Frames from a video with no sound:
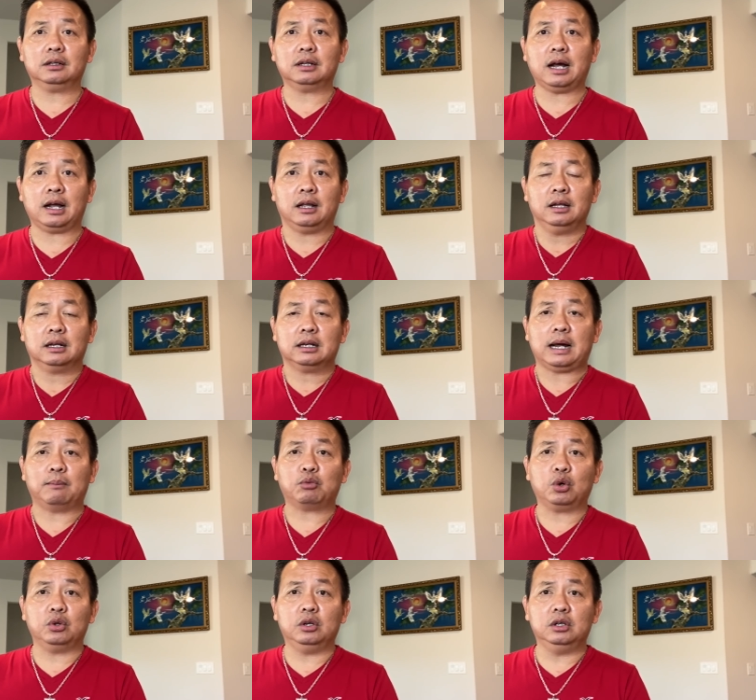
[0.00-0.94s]
À, làm
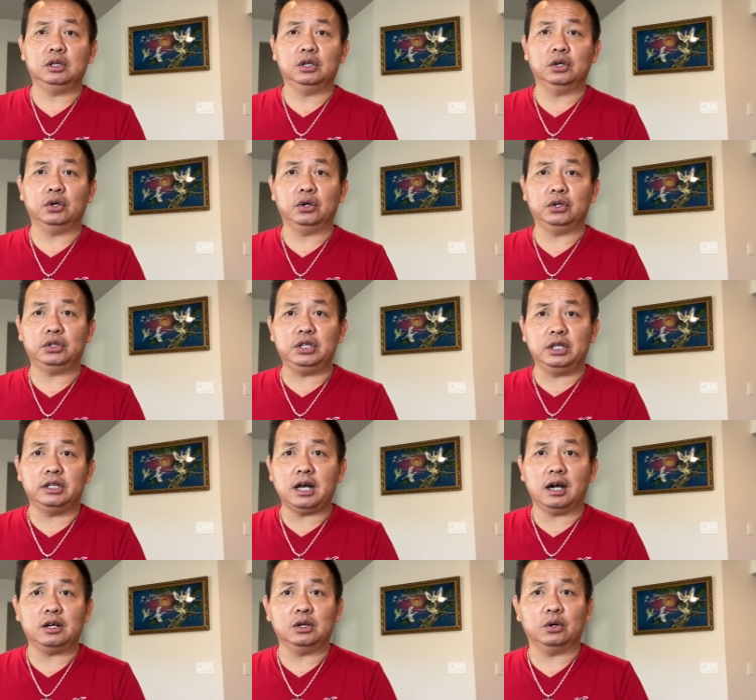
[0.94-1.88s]
cho những người di
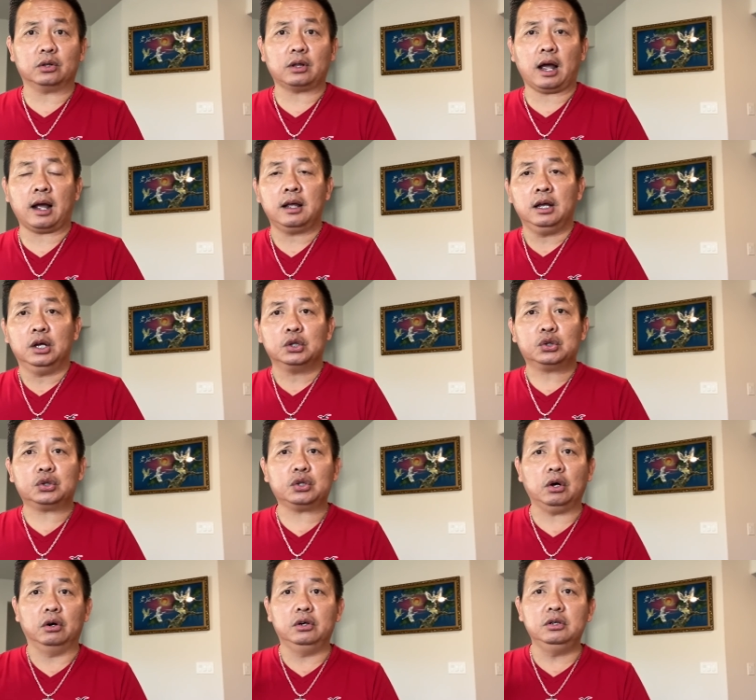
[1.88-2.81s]
dân người ta
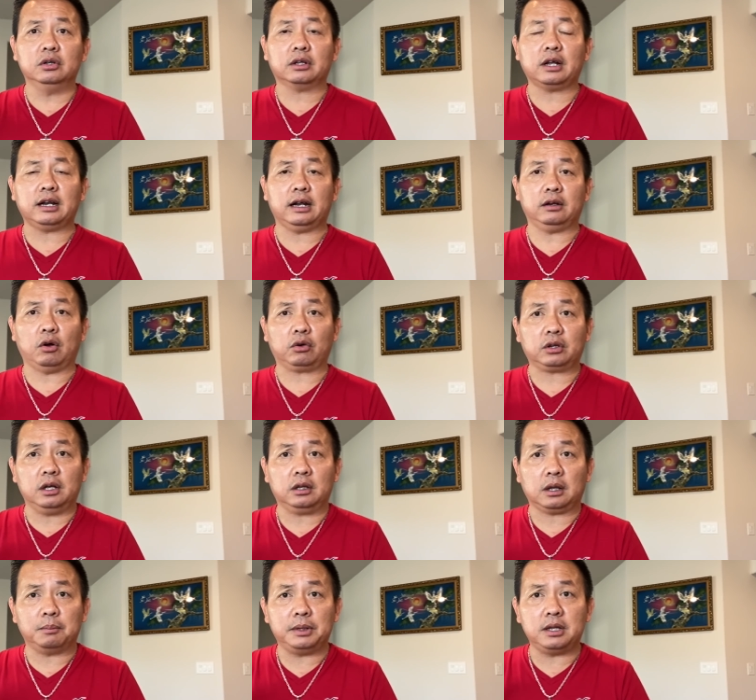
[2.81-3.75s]
chửi người ta này nọ kia
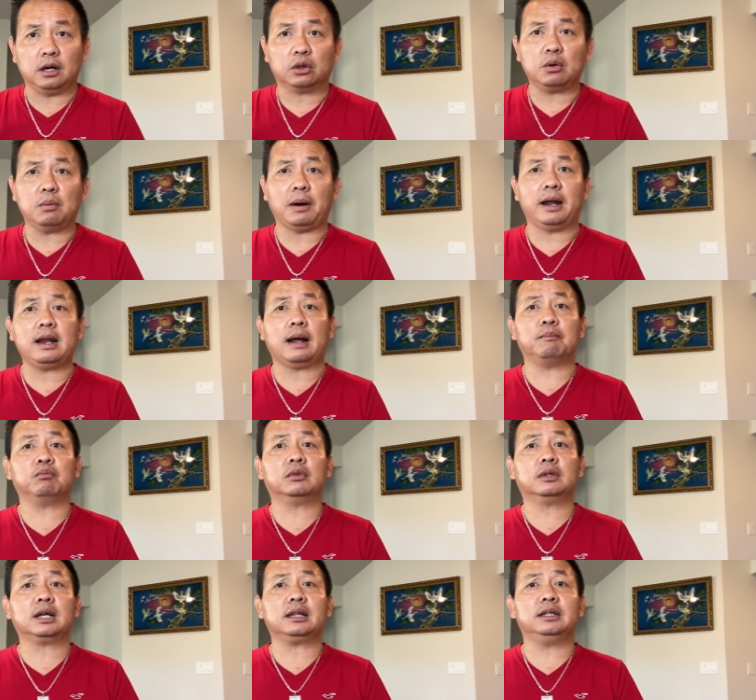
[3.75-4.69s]
thì bây giờ chú Bảy làm
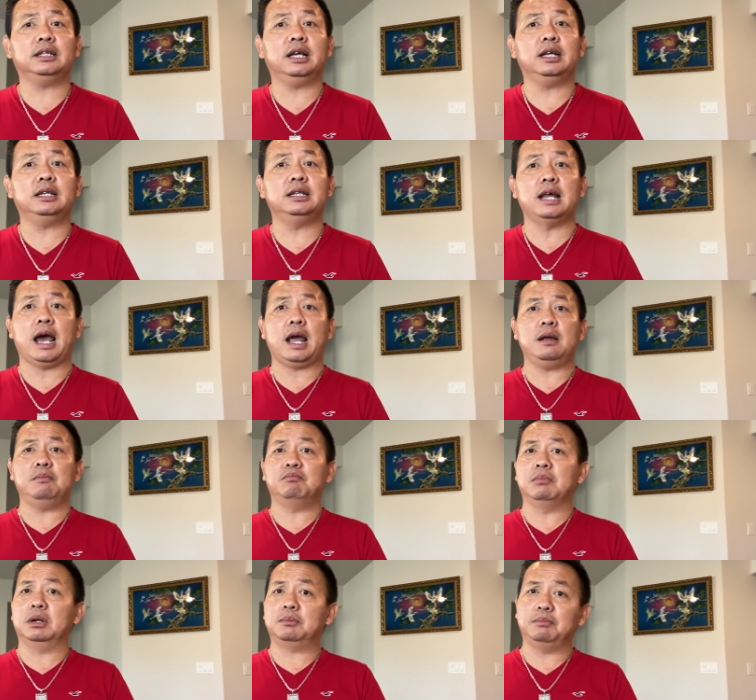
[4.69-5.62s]
cách gì
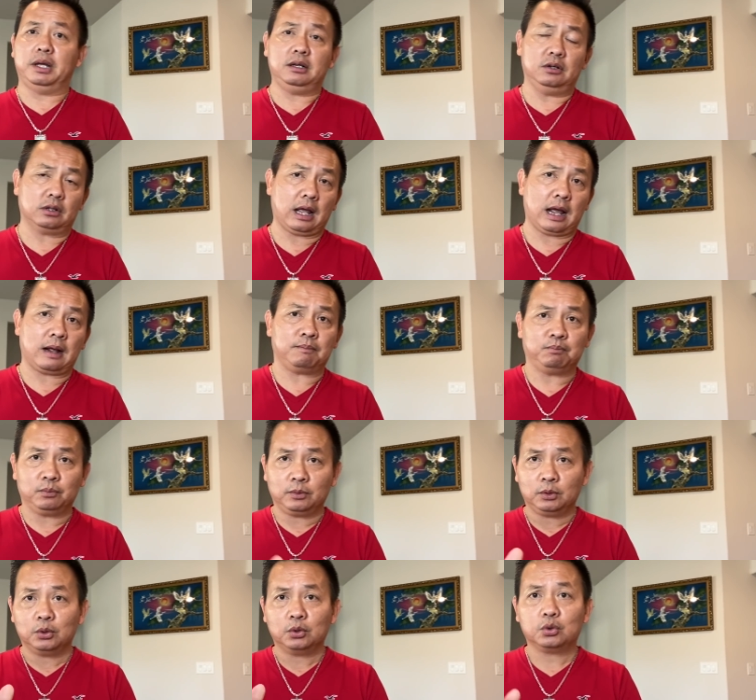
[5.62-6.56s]
để bịt miệng người ta
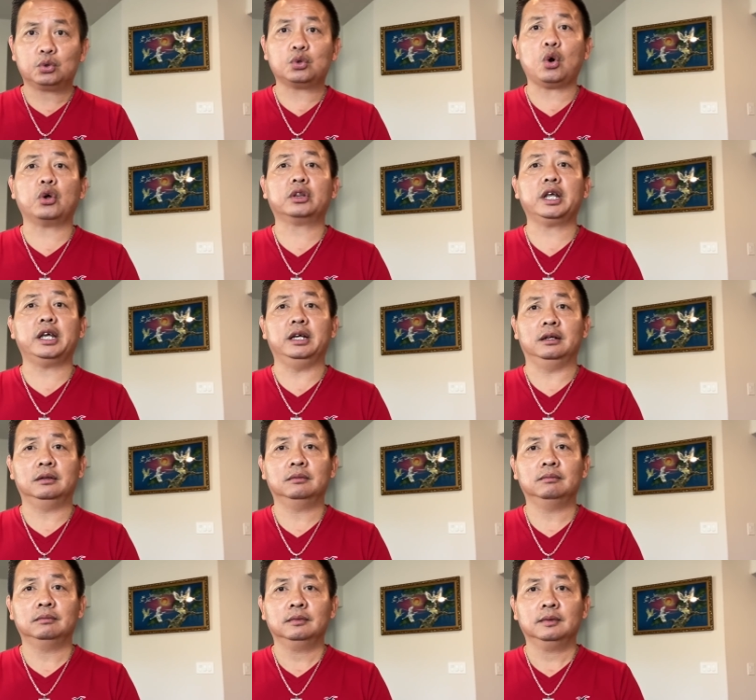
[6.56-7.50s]
cho tiền
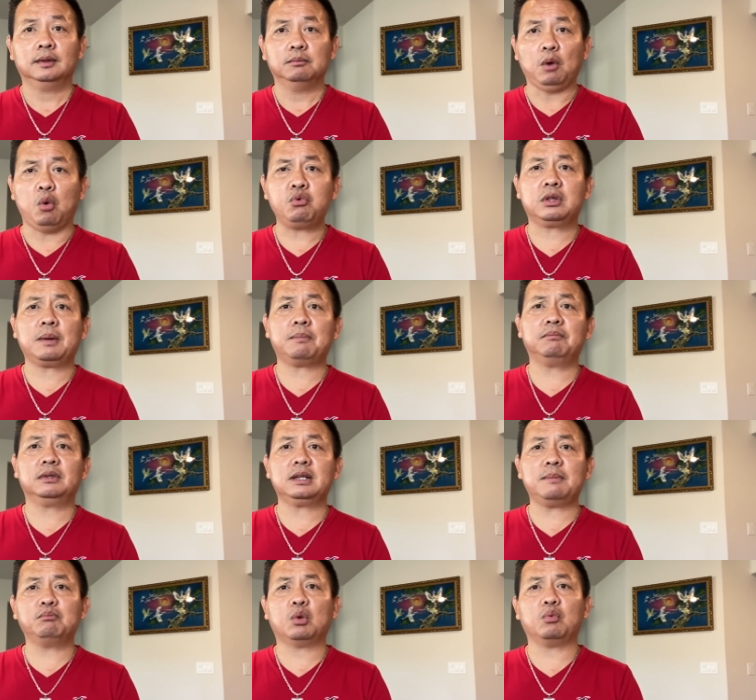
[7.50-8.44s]

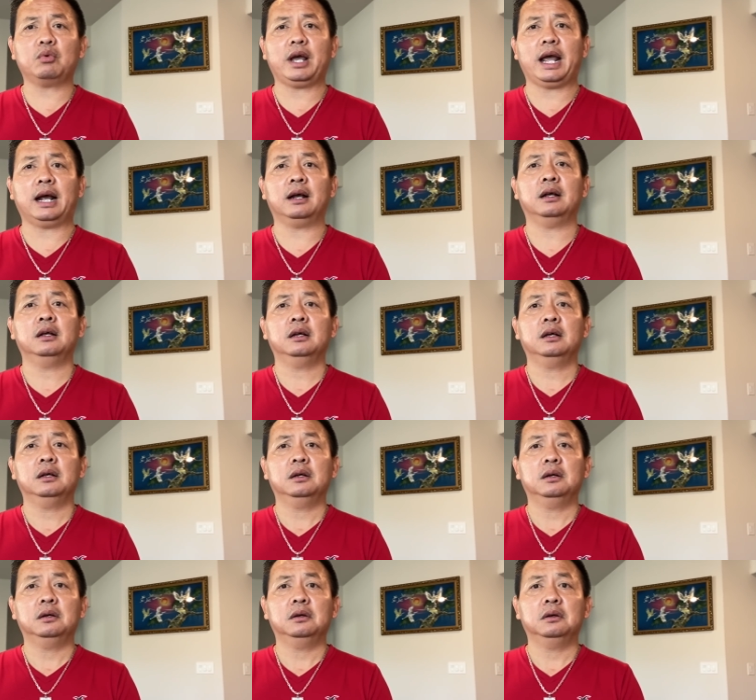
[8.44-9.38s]
450 ngàn
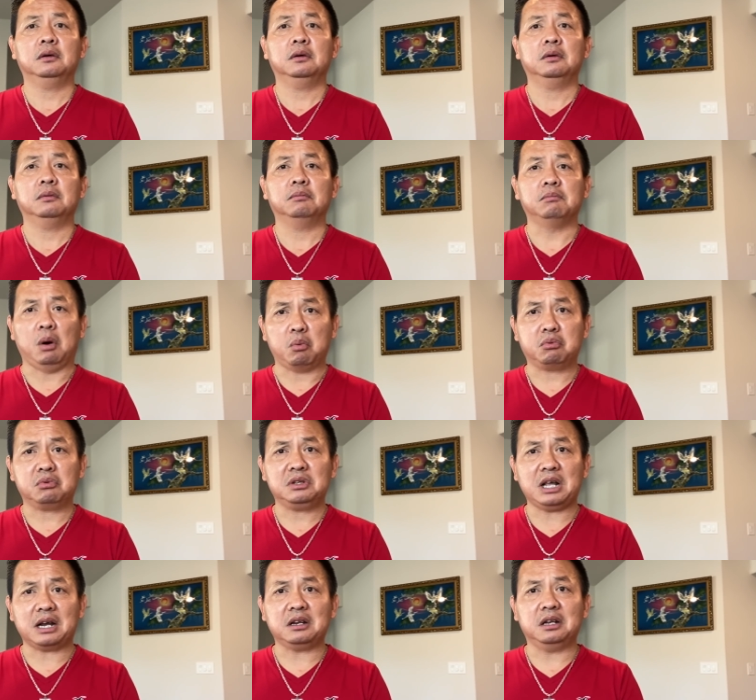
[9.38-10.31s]
một
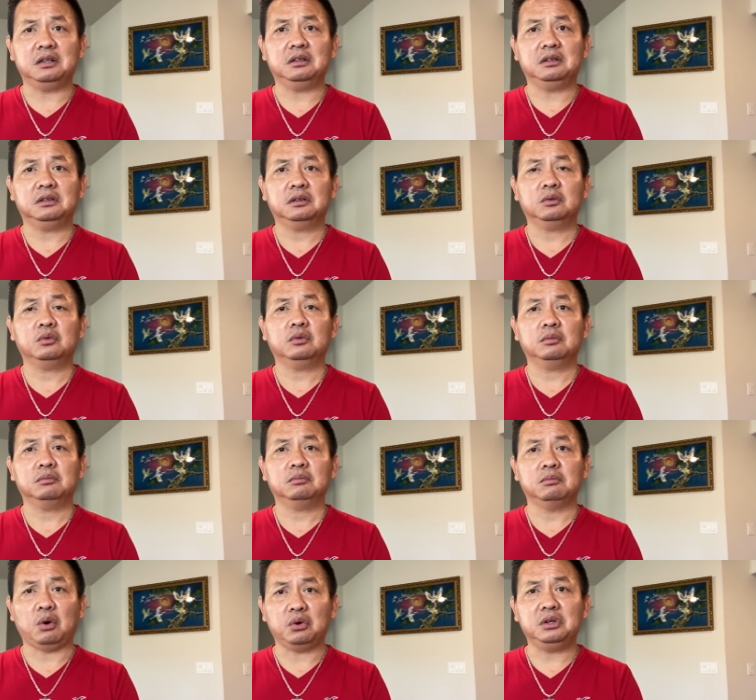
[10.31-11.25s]
gia đình
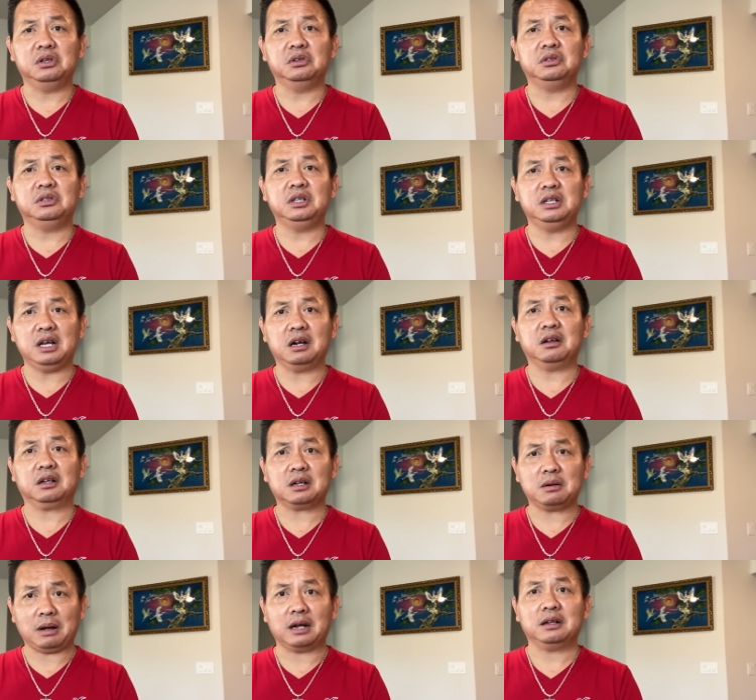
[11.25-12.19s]
mỗi người di dân đó
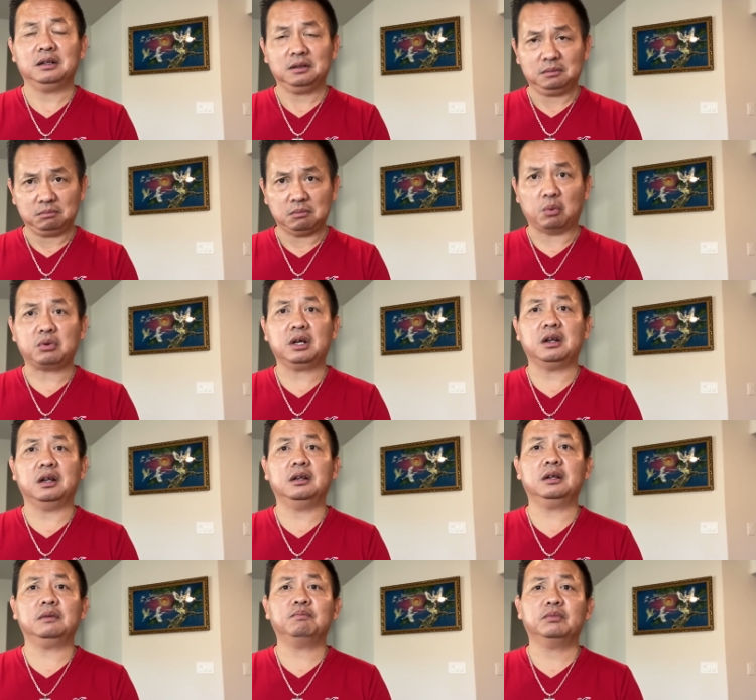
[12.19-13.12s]
các bạn một gia
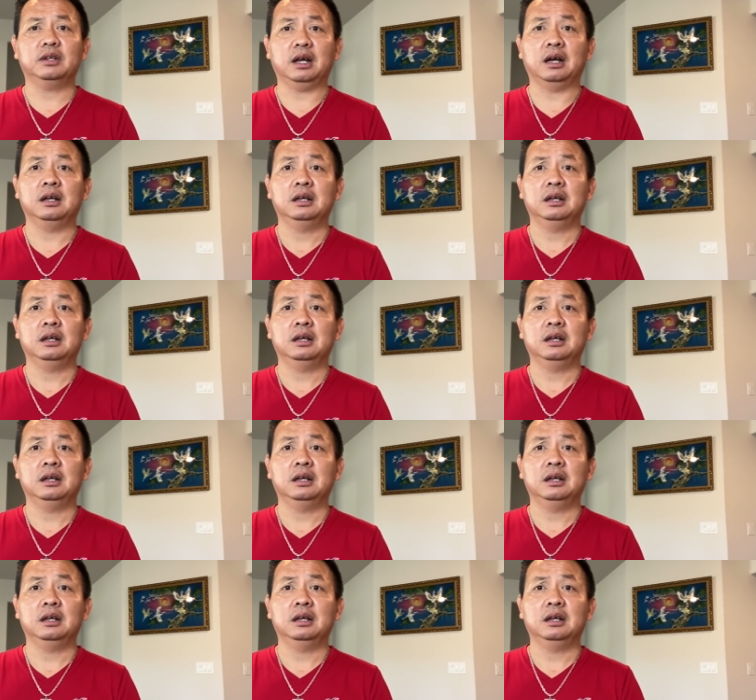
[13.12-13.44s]
đình đó yeah.